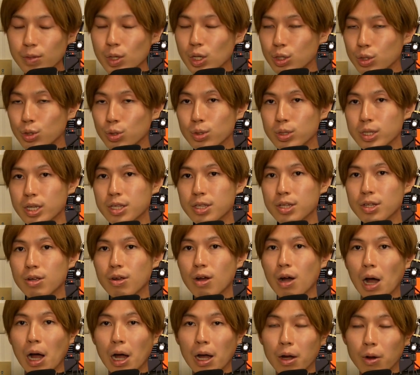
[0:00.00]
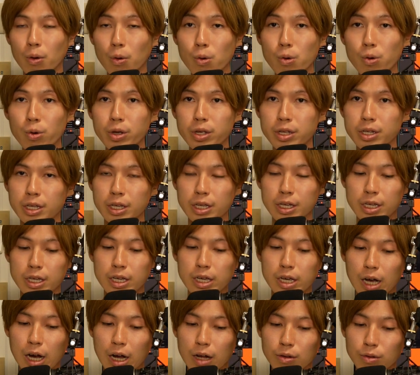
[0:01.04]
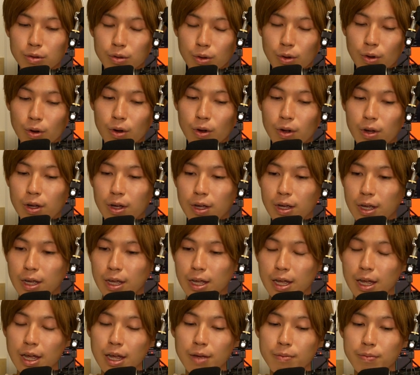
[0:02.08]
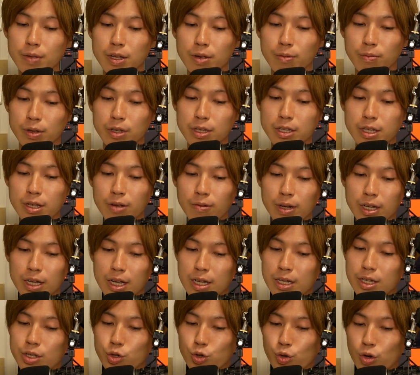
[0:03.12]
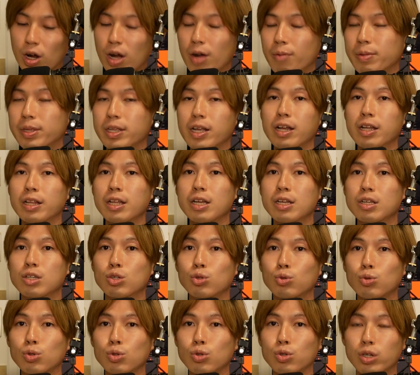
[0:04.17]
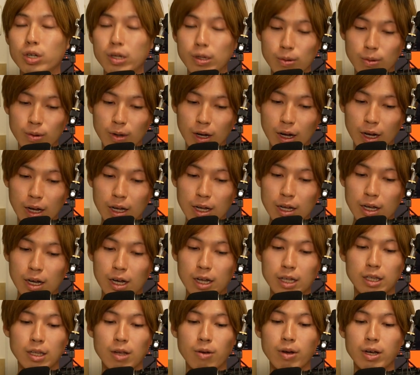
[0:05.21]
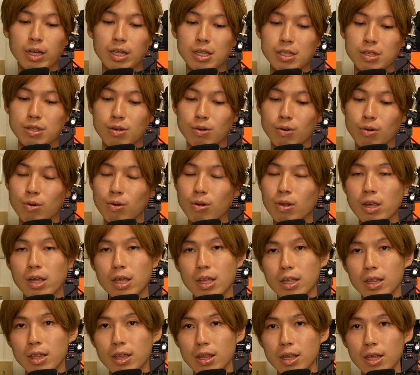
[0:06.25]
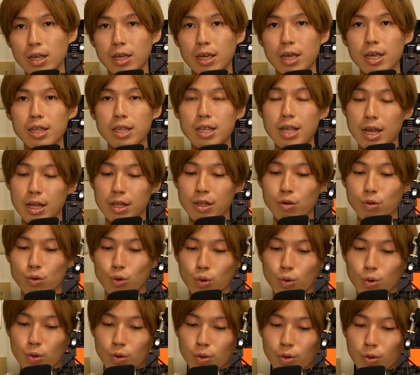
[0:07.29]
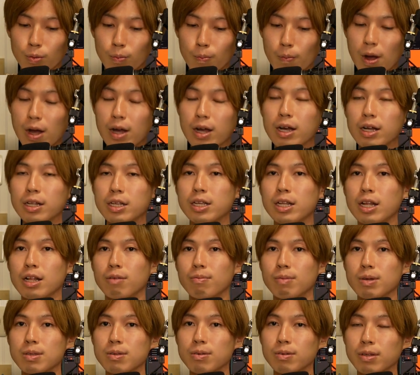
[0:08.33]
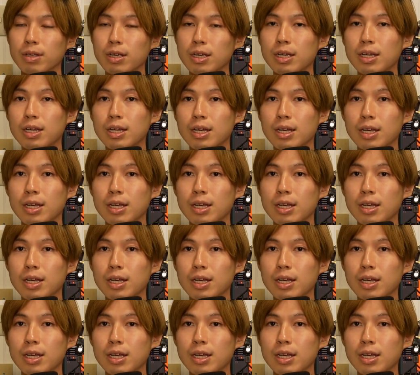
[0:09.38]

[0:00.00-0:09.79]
小説には大いに意義があると、えー、見てもいいんではないでしょうかみたいなねそういう議論があったわけですよこれね現代でいうところの漫画になりますよね